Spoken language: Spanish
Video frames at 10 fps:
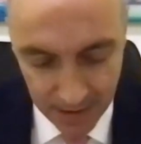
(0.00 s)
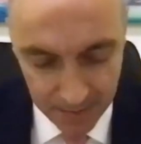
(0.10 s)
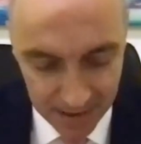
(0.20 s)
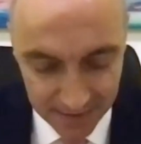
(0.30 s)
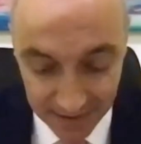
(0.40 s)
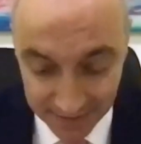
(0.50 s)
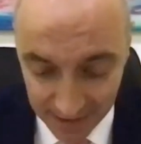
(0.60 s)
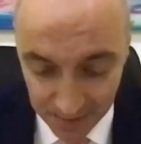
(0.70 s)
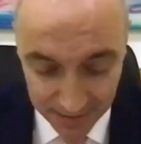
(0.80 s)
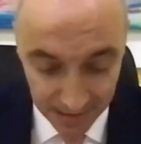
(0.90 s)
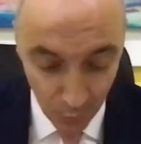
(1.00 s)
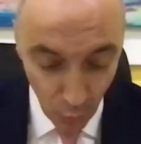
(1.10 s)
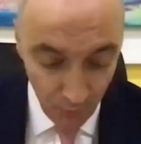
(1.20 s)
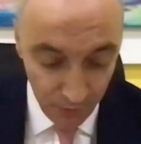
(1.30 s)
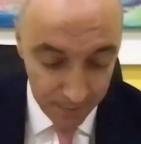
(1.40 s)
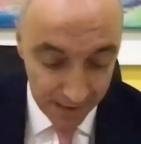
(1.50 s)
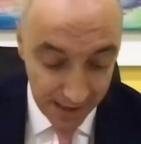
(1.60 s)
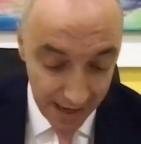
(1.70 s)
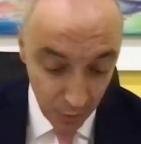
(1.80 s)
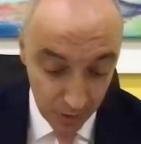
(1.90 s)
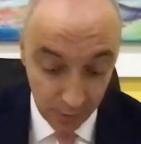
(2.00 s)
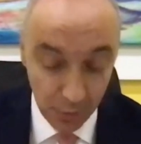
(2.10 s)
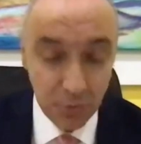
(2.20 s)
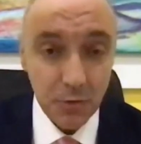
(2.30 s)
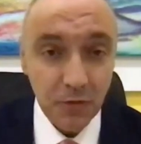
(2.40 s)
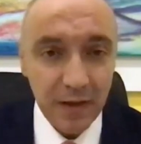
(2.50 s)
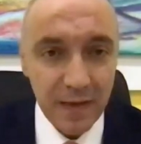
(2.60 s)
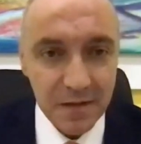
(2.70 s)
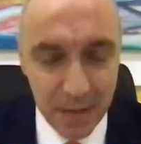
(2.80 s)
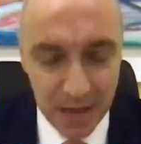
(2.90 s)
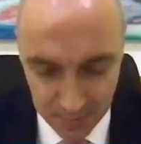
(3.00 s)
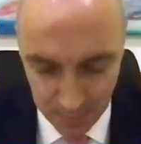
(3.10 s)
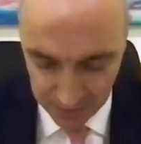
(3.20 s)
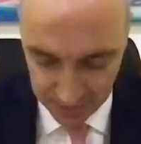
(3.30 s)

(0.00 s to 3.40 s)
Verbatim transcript: mientras tal vez algún familiar o incluso ustedes mismos